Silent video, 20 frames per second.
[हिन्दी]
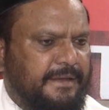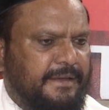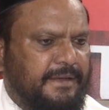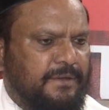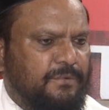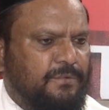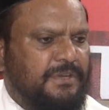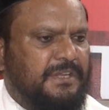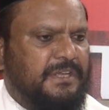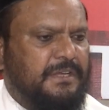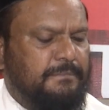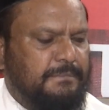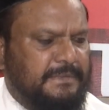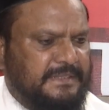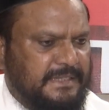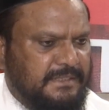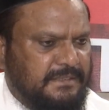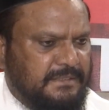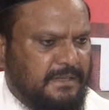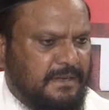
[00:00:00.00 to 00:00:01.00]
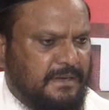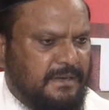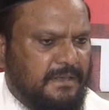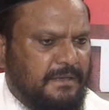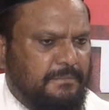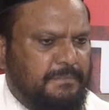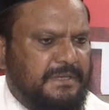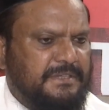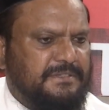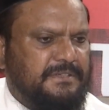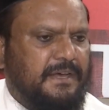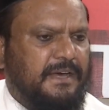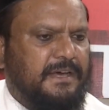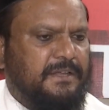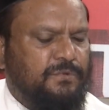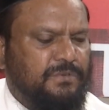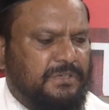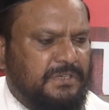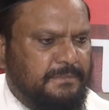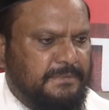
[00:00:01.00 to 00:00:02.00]
हैं उनकी मदद करना
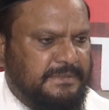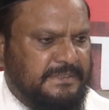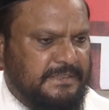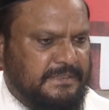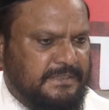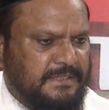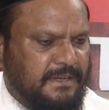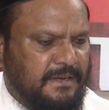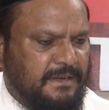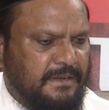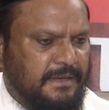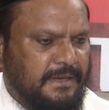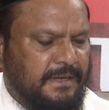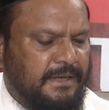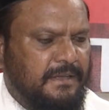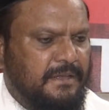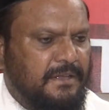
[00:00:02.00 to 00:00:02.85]
बेसहारों की मदद करना